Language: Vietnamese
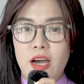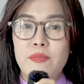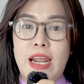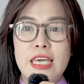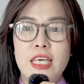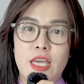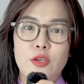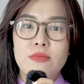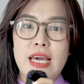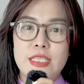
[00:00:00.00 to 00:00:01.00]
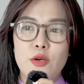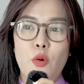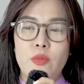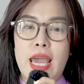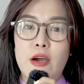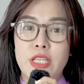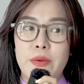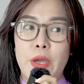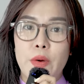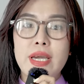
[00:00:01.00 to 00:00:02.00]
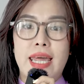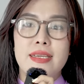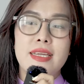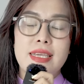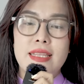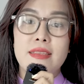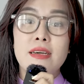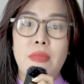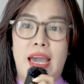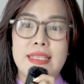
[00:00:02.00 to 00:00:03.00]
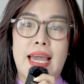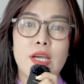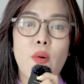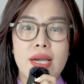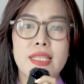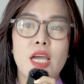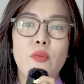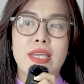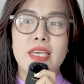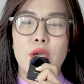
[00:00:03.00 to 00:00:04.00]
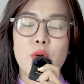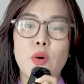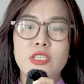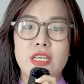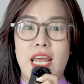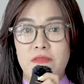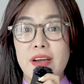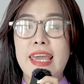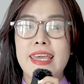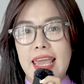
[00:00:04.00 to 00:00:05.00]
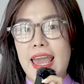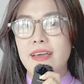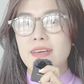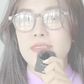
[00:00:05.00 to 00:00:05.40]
Hôm nay thì chúng ta sẽ cùng nhau tìm hiểu ngành kinh doanh thương mại tại khoa kinh tế quản trị của trường Đại học Văn Hiến nha.